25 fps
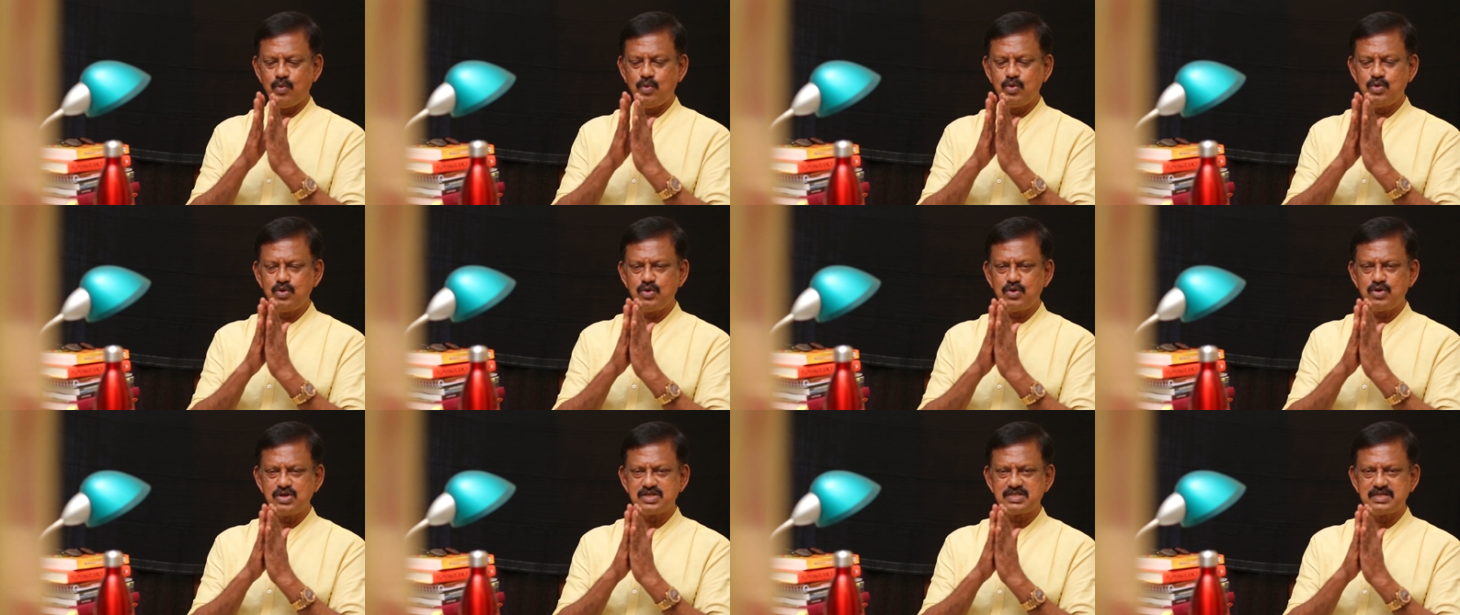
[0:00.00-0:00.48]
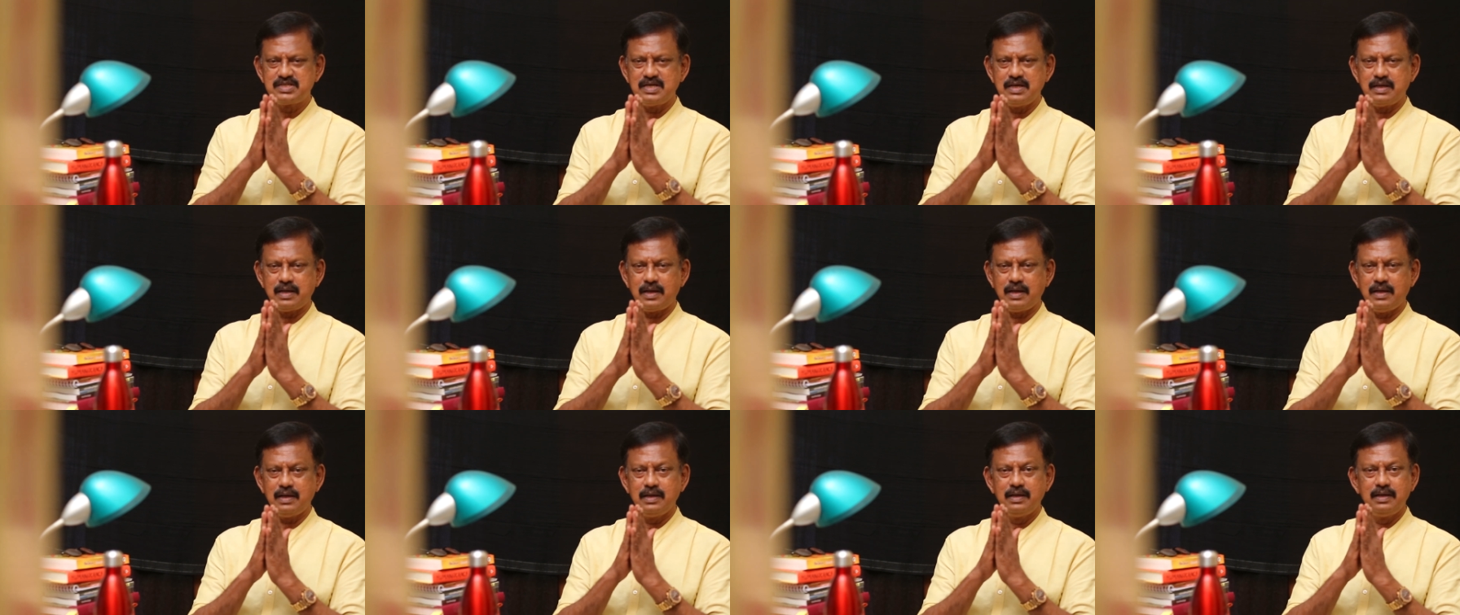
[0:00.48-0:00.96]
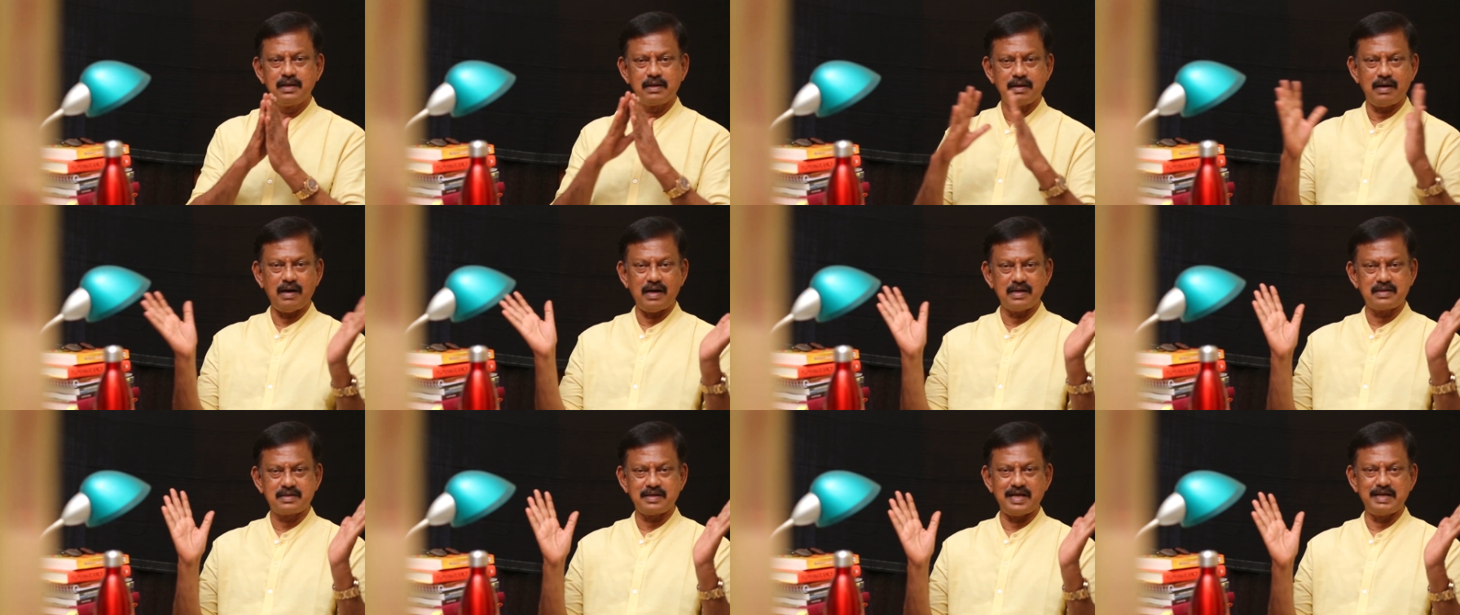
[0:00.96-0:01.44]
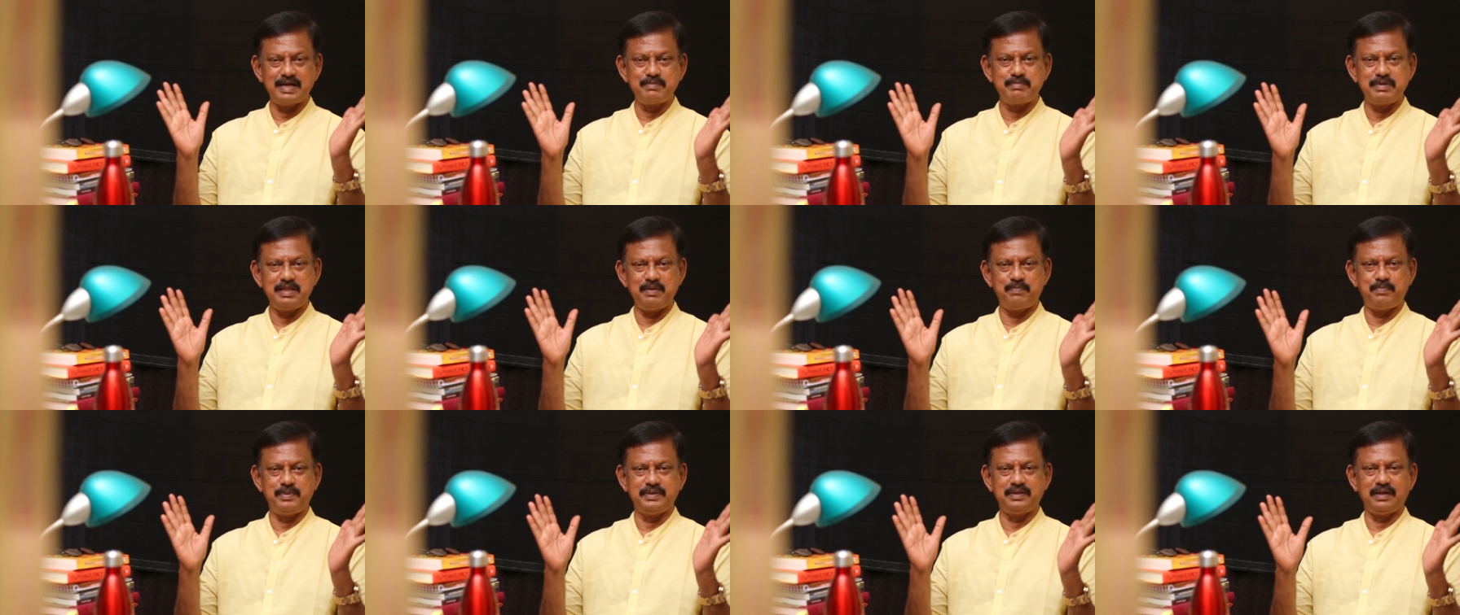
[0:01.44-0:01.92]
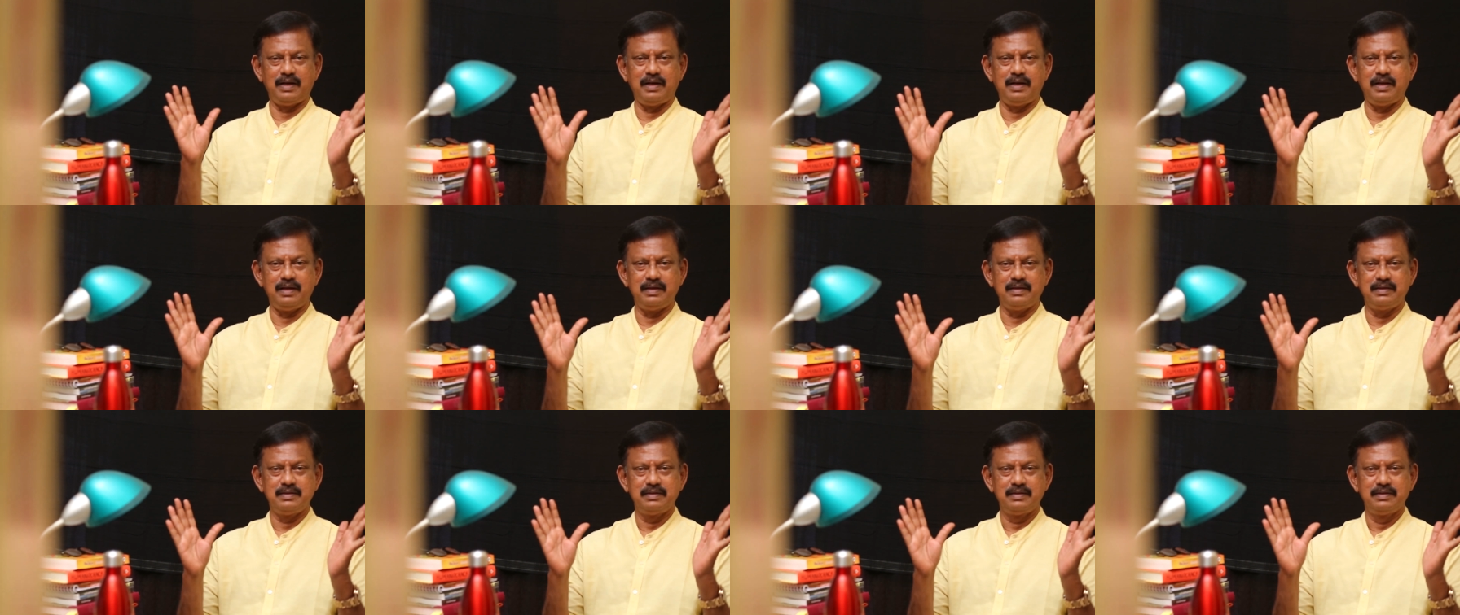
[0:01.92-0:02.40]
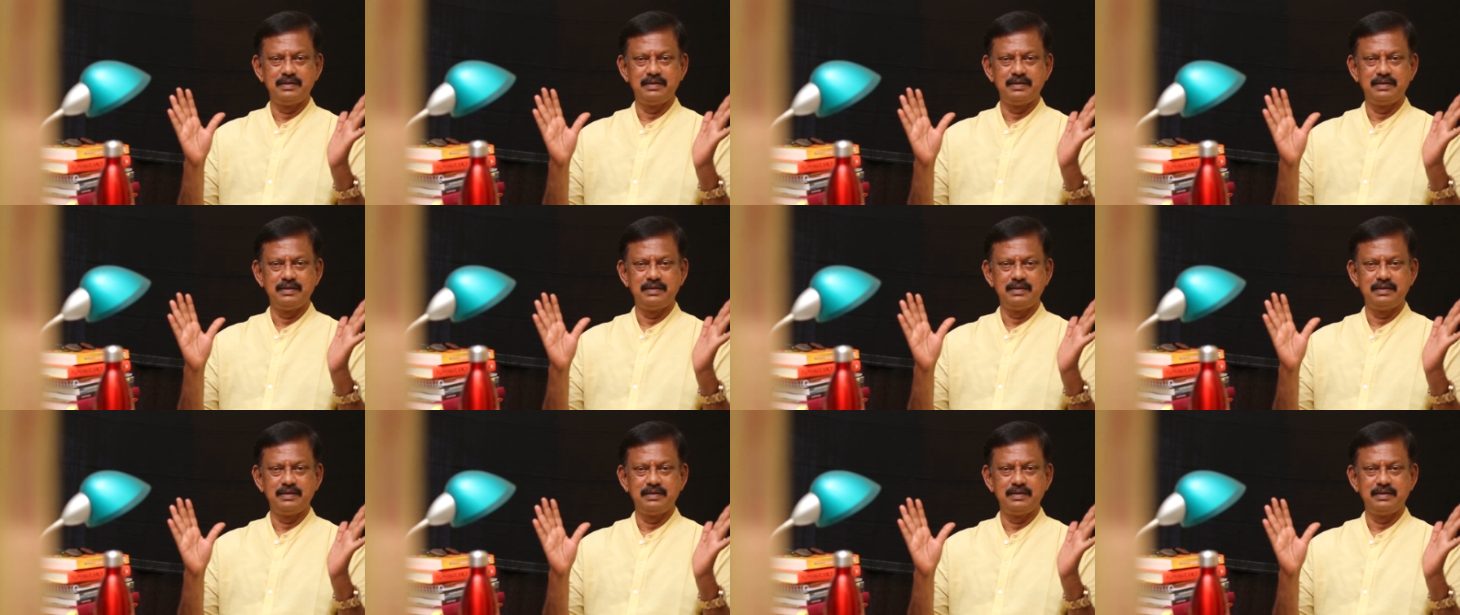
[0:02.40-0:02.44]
ஒன்று சேர காற்று அனுமதிப்பதில்லை